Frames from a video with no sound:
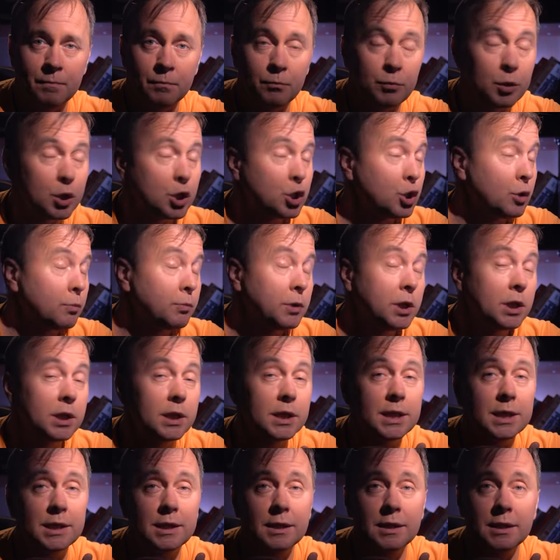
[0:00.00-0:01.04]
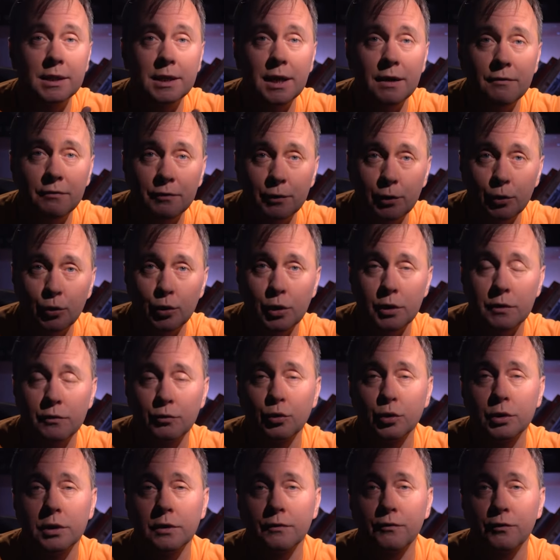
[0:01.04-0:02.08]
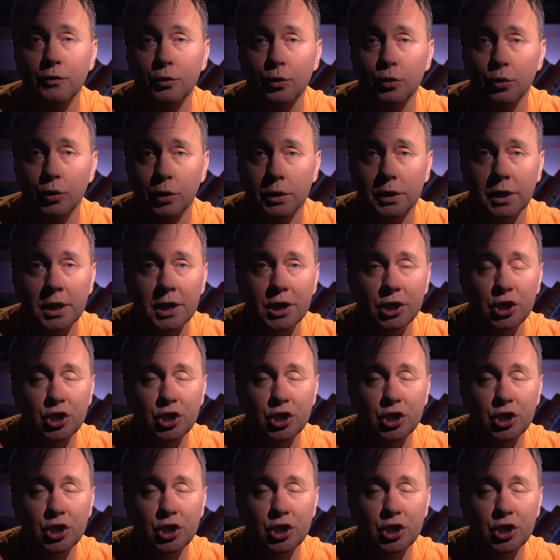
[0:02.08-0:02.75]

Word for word: Причем делает это давно, из года в год,